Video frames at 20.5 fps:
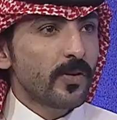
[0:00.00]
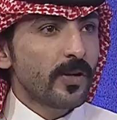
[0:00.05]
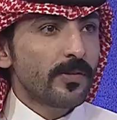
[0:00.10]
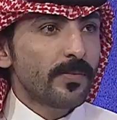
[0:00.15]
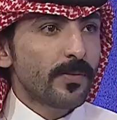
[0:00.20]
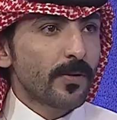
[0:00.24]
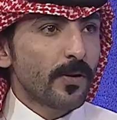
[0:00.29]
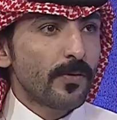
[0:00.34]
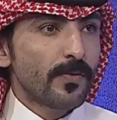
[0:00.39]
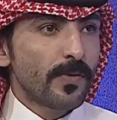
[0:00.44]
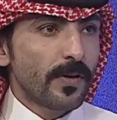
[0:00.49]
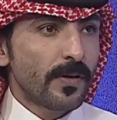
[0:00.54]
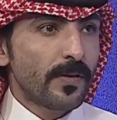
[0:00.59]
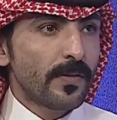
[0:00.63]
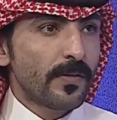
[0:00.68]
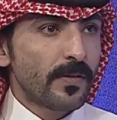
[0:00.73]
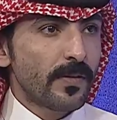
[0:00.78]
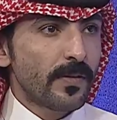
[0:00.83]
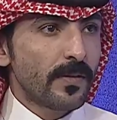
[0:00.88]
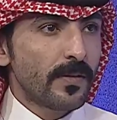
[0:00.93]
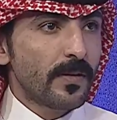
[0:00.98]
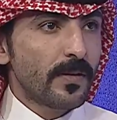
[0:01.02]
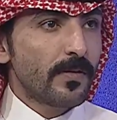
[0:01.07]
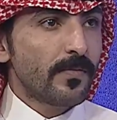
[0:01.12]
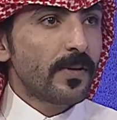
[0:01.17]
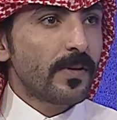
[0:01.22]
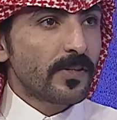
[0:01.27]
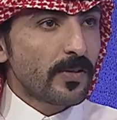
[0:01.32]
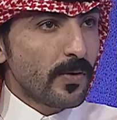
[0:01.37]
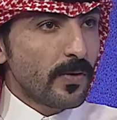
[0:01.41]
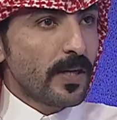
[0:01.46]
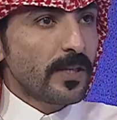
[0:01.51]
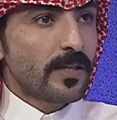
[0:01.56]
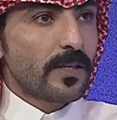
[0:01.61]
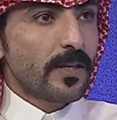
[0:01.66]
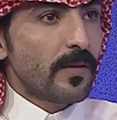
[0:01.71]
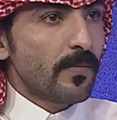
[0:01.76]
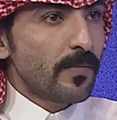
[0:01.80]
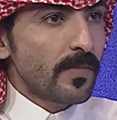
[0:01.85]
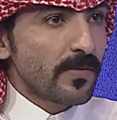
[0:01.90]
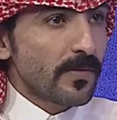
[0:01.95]
سويت بروفا فسويت
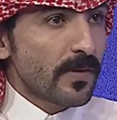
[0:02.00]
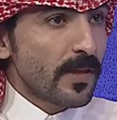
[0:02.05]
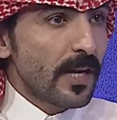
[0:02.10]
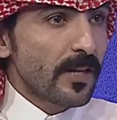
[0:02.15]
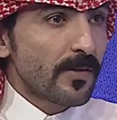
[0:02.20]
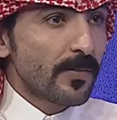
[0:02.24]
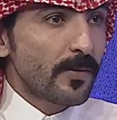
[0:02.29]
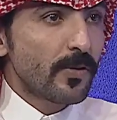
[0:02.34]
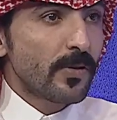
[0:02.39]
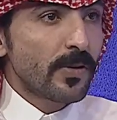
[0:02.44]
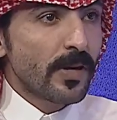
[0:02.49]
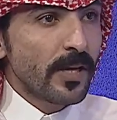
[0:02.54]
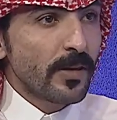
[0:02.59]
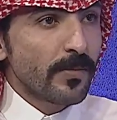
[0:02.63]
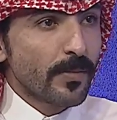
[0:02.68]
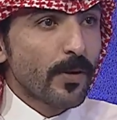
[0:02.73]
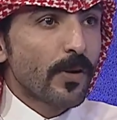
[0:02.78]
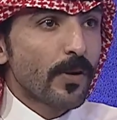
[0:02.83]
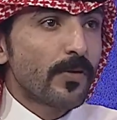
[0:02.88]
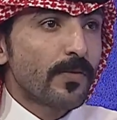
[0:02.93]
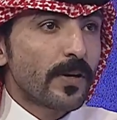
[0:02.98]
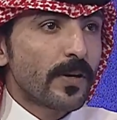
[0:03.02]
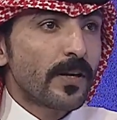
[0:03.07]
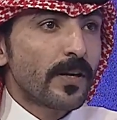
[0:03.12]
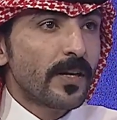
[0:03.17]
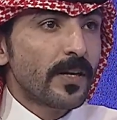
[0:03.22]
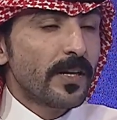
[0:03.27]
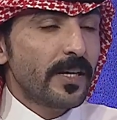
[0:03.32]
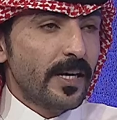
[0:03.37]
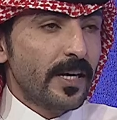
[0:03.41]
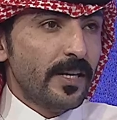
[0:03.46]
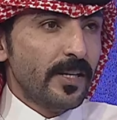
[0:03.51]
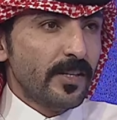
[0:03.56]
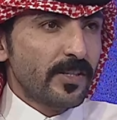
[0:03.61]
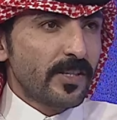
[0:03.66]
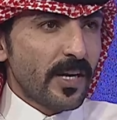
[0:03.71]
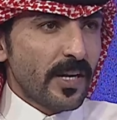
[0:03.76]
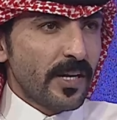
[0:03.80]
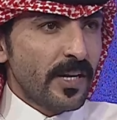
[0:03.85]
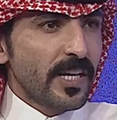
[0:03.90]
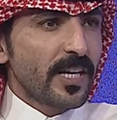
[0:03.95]
مثلت بدون اي بروفا يعني
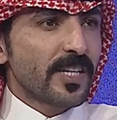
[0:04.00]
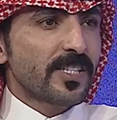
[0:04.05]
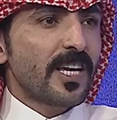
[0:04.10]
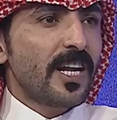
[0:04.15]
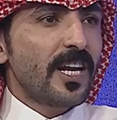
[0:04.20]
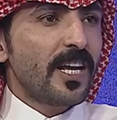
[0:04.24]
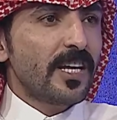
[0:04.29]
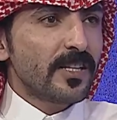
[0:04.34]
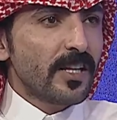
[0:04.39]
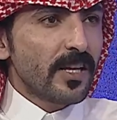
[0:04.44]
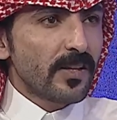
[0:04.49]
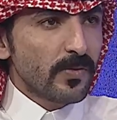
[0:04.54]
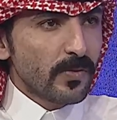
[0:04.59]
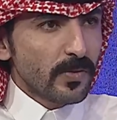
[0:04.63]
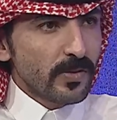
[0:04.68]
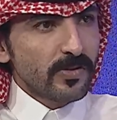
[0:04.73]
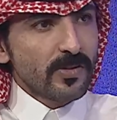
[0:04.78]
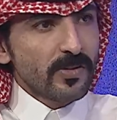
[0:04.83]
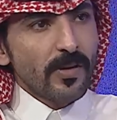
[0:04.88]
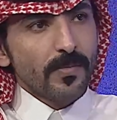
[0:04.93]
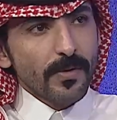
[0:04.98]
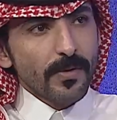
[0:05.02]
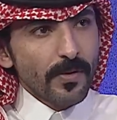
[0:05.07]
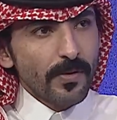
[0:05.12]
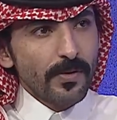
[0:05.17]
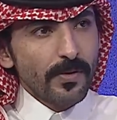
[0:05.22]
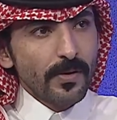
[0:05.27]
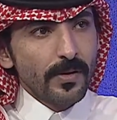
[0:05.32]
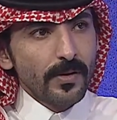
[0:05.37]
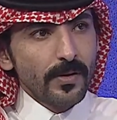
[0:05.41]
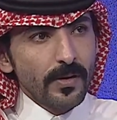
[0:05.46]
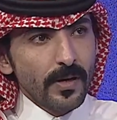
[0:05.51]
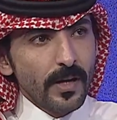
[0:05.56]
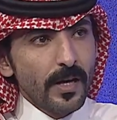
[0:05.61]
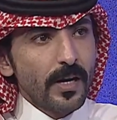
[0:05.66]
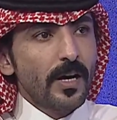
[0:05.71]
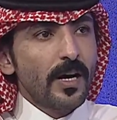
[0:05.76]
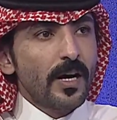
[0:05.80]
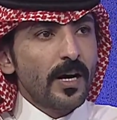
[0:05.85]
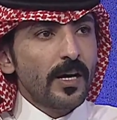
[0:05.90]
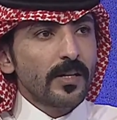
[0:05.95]
نقص العدد وانجبروا انه
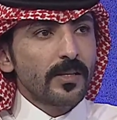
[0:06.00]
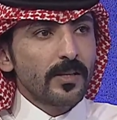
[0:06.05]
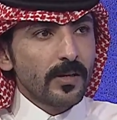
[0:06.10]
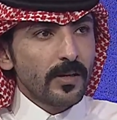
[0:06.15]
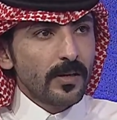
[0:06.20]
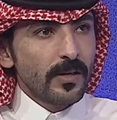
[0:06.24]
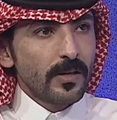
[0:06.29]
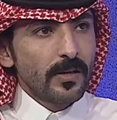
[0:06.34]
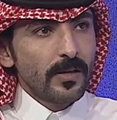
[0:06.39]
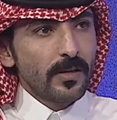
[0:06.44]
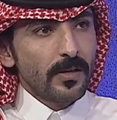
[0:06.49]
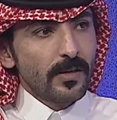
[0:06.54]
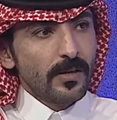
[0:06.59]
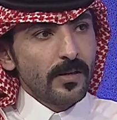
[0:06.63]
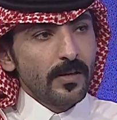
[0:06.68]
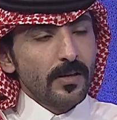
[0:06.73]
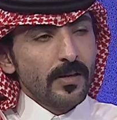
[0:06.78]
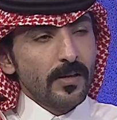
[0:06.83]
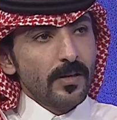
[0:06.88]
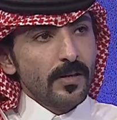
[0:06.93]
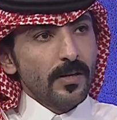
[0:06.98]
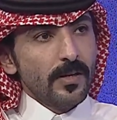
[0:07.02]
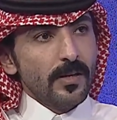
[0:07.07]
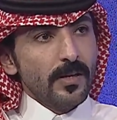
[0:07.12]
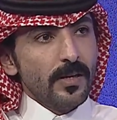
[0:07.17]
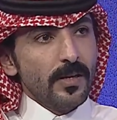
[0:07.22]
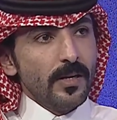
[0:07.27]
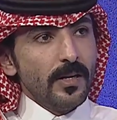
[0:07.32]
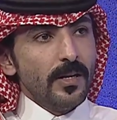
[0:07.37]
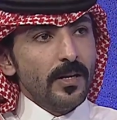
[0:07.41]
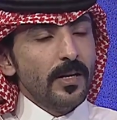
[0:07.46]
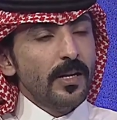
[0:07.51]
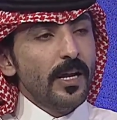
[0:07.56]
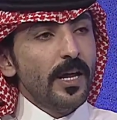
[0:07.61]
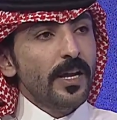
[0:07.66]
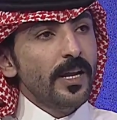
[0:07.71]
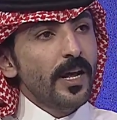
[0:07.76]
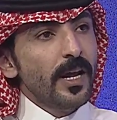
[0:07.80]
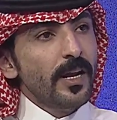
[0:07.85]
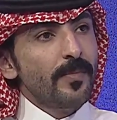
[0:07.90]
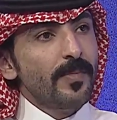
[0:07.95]
ادخل
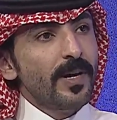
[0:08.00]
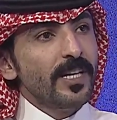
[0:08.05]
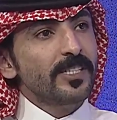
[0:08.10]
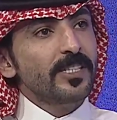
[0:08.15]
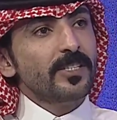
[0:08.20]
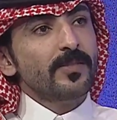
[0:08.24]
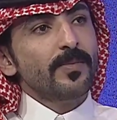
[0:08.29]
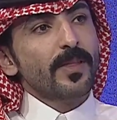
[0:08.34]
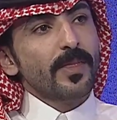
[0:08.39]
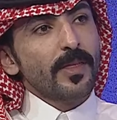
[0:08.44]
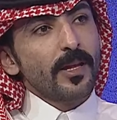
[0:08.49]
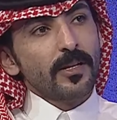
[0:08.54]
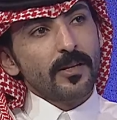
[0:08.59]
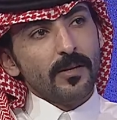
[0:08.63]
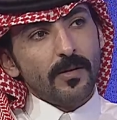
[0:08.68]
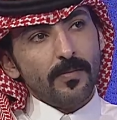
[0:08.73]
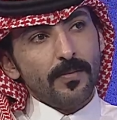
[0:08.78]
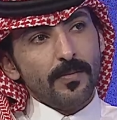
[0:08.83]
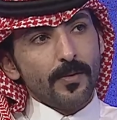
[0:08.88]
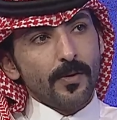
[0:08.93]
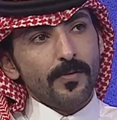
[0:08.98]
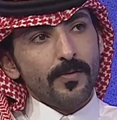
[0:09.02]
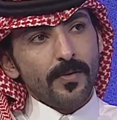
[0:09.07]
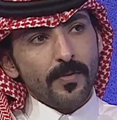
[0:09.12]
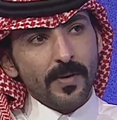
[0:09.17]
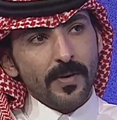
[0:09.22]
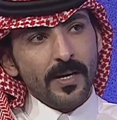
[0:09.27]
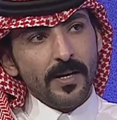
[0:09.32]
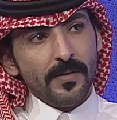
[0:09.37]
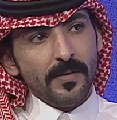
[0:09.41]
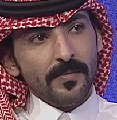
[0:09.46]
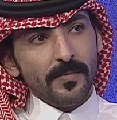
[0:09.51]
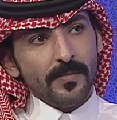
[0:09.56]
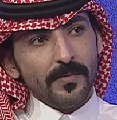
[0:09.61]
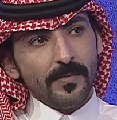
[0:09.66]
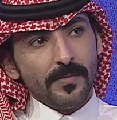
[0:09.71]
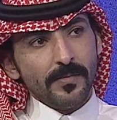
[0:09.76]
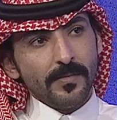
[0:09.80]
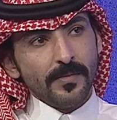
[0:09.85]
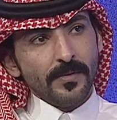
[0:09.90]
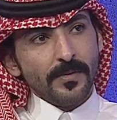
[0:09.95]
لاني انا ما جيت مثلت البروفا معهم
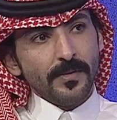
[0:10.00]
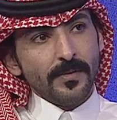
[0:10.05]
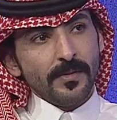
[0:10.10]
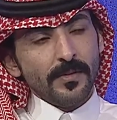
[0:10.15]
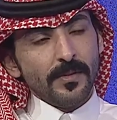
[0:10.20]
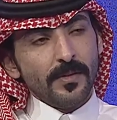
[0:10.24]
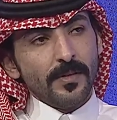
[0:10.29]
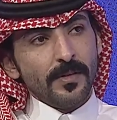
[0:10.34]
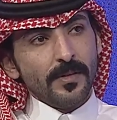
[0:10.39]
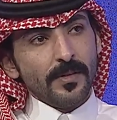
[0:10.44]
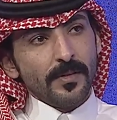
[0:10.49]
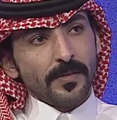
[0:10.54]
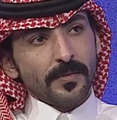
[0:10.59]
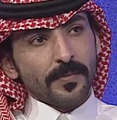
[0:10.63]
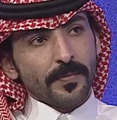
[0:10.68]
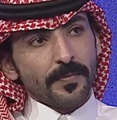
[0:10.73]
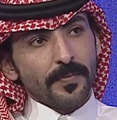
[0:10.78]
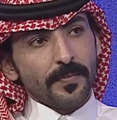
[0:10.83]
غريب والله